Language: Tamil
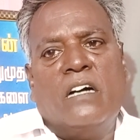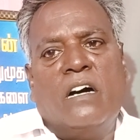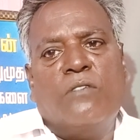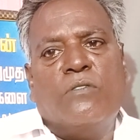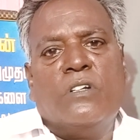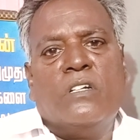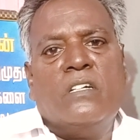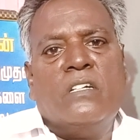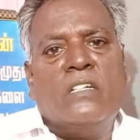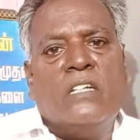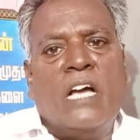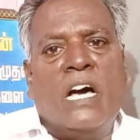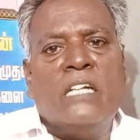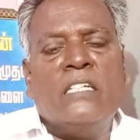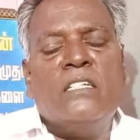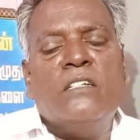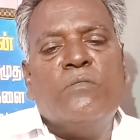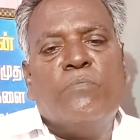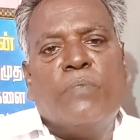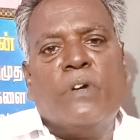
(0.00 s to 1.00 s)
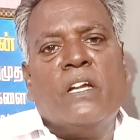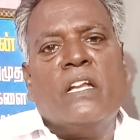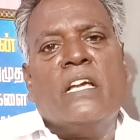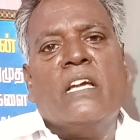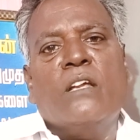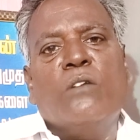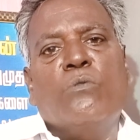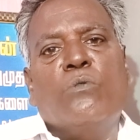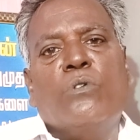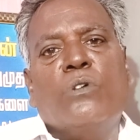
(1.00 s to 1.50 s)
அவருக்கு நான்கு
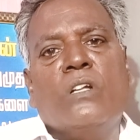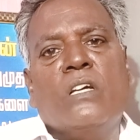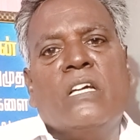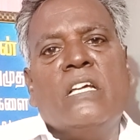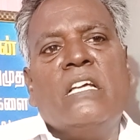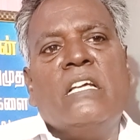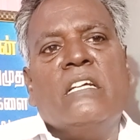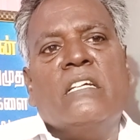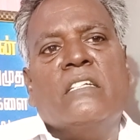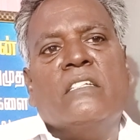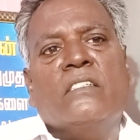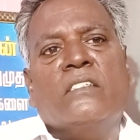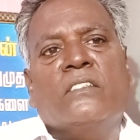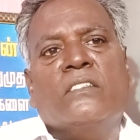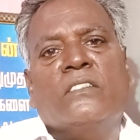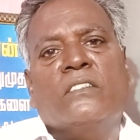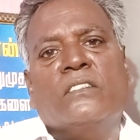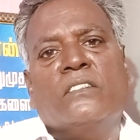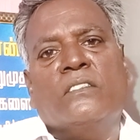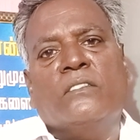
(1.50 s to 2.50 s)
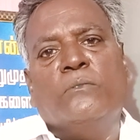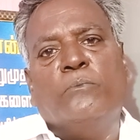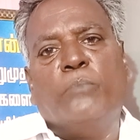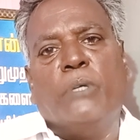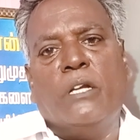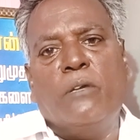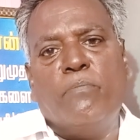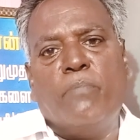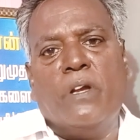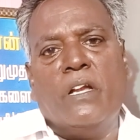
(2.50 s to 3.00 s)
பிள்ளைகள் உண்டு
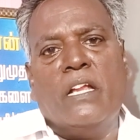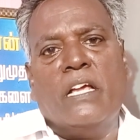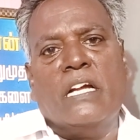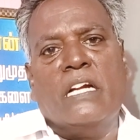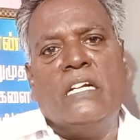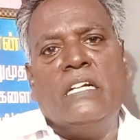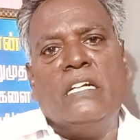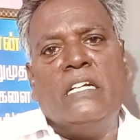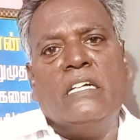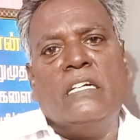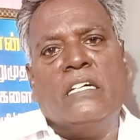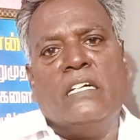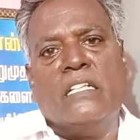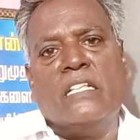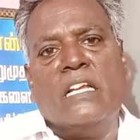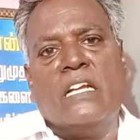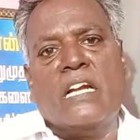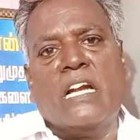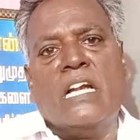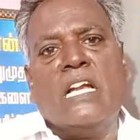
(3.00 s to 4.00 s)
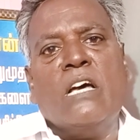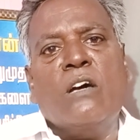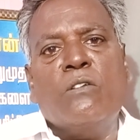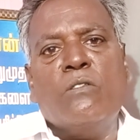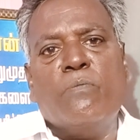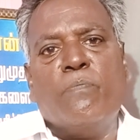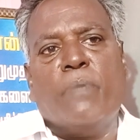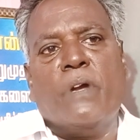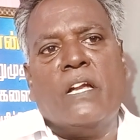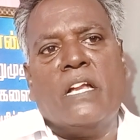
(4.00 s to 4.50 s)
பெண் பிள்ளைகள் அதில்
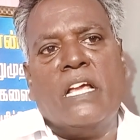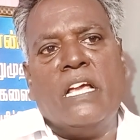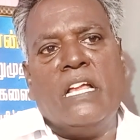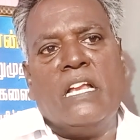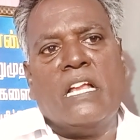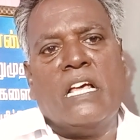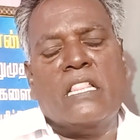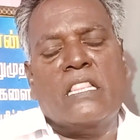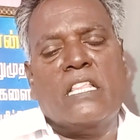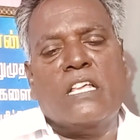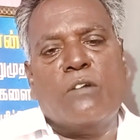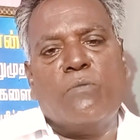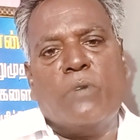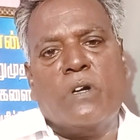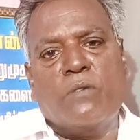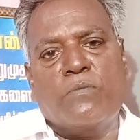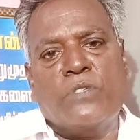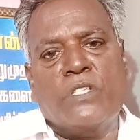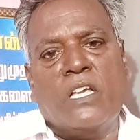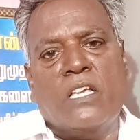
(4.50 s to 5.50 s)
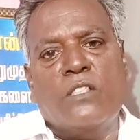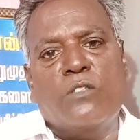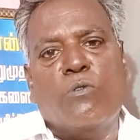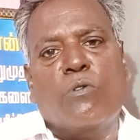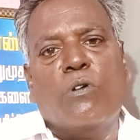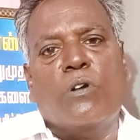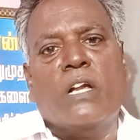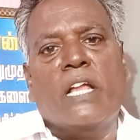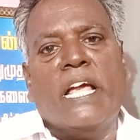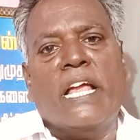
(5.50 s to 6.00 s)
ரெண்டாவது பெண்ணை நான் திருமணம் செய்து
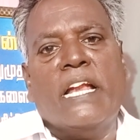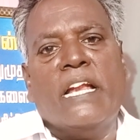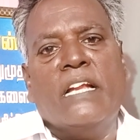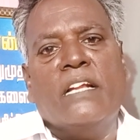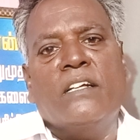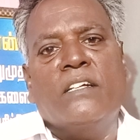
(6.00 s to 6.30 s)
கொண்டேன்